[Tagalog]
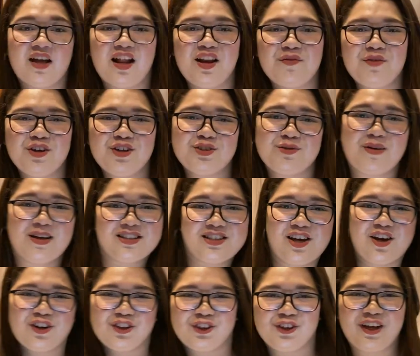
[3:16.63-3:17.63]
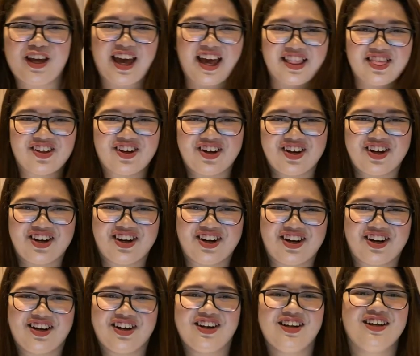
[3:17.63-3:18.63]
Alam mo yun, sumasayaw together,
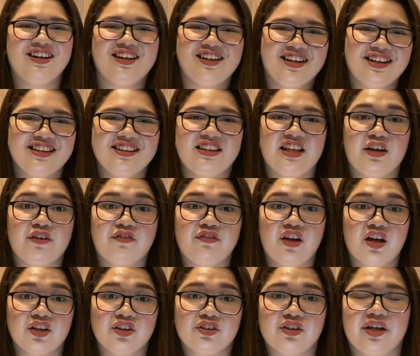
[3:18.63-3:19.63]
they vlog